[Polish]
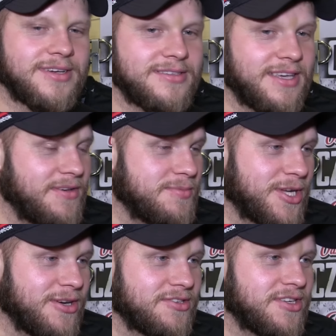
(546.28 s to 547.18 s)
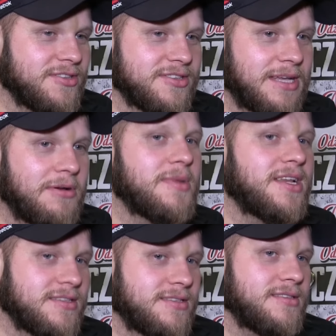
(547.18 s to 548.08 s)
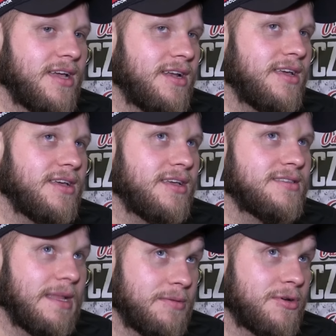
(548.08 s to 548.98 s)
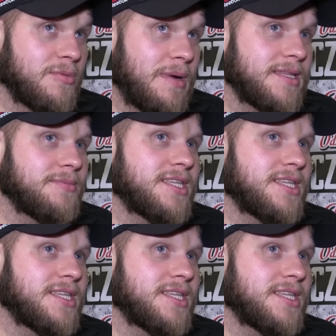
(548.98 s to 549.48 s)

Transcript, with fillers: Y, nie wiem, tego jeszcze nie dostałem, ale, ale z tamtym roku pamiętam,